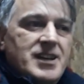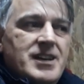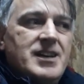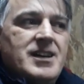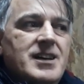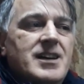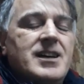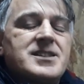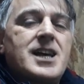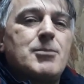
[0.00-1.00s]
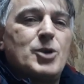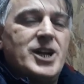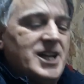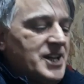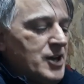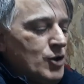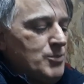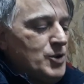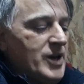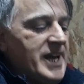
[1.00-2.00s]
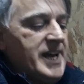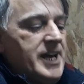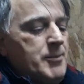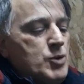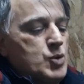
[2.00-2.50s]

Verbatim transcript: e, salmonella'dan ölmüyor. Eğer bu